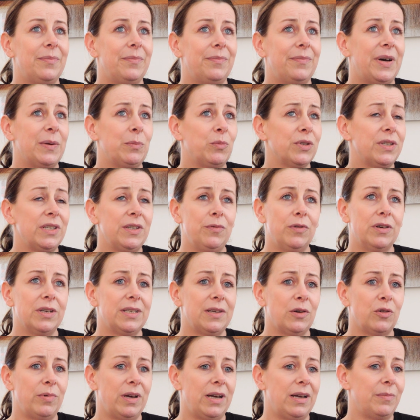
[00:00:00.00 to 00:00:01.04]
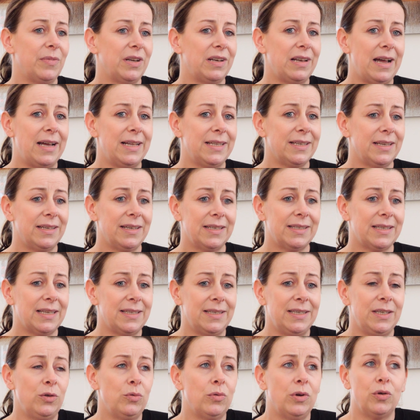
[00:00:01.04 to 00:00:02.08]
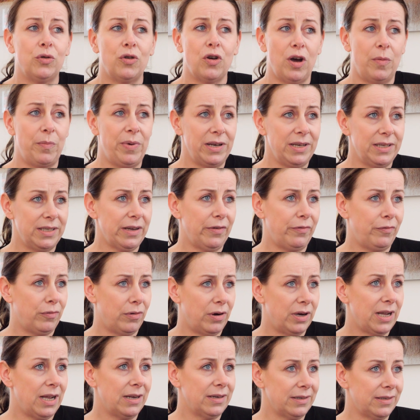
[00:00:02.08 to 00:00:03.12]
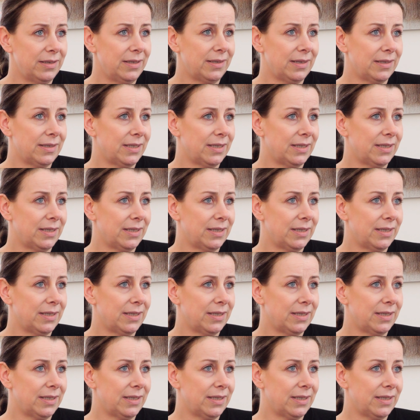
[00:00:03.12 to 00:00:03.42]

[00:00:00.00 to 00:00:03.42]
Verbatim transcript: man muss sich wirklich darüber im Klaren sein, dass das nicht nur ein körperlicher Vorgang ist.